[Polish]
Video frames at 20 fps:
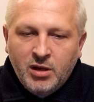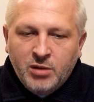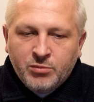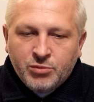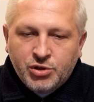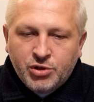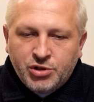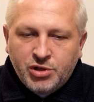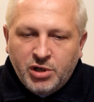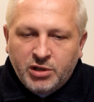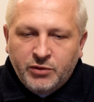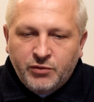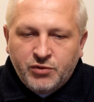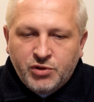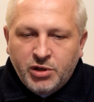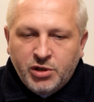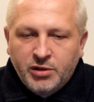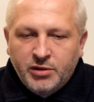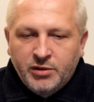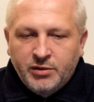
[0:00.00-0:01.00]

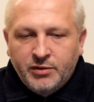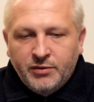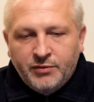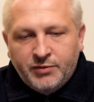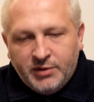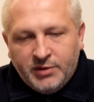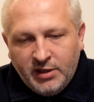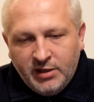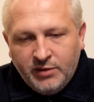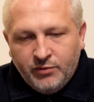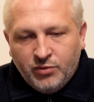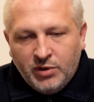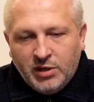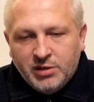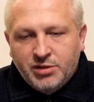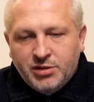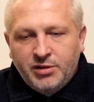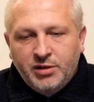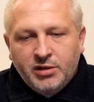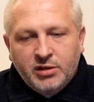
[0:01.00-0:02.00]
Przyszedłszy w tej
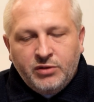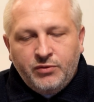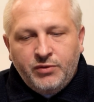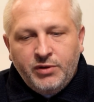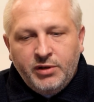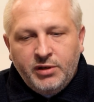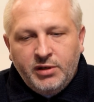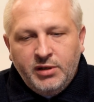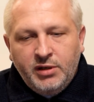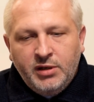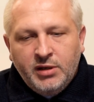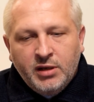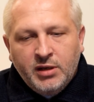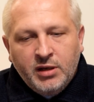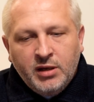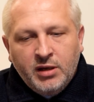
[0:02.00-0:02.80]
właśnie chwili,